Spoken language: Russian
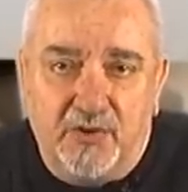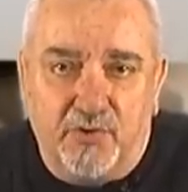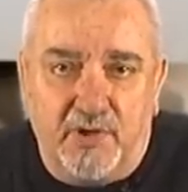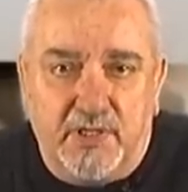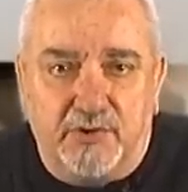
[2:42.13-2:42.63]

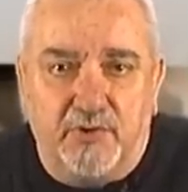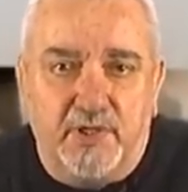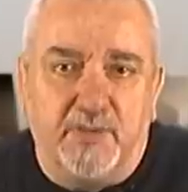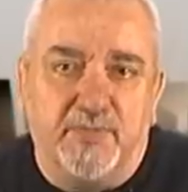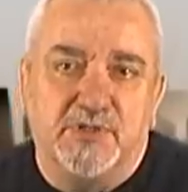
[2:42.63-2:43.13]

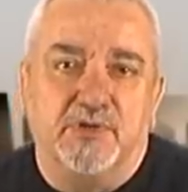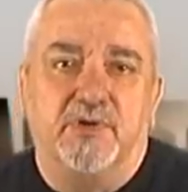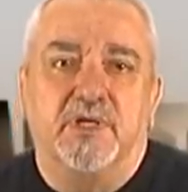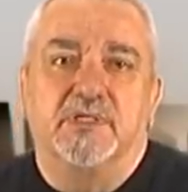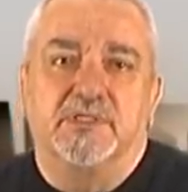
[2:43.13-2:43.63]
Только-только пошло
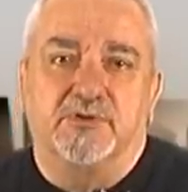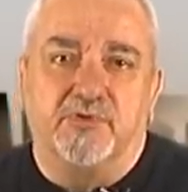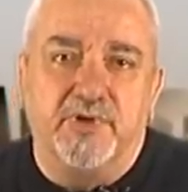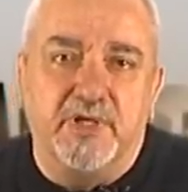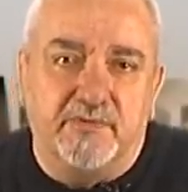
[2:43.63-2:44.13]

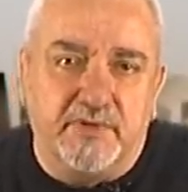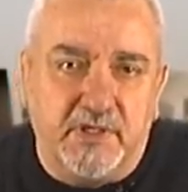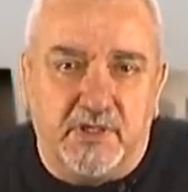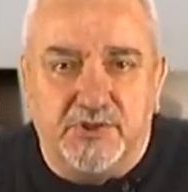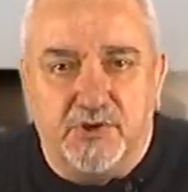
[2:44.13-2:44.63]

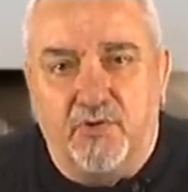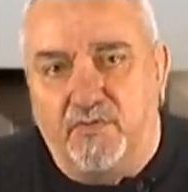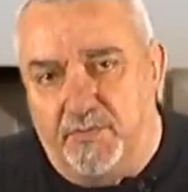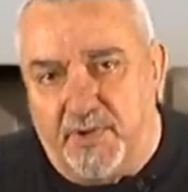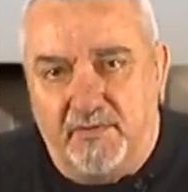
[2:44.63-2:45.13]
реконструирование рычагов
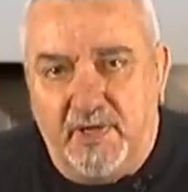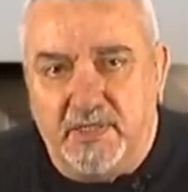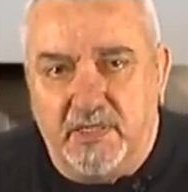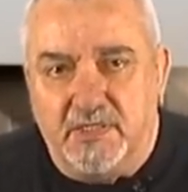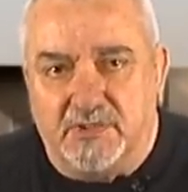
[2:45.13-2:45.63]

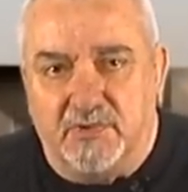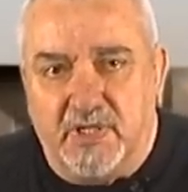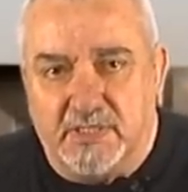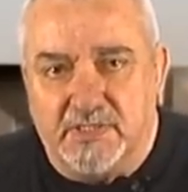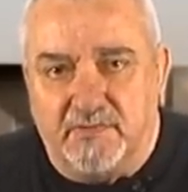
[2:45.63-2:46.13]
управления
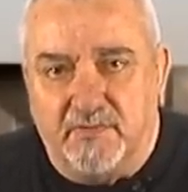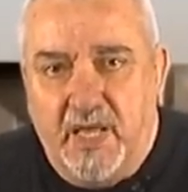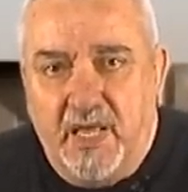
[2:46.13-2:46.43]
государством,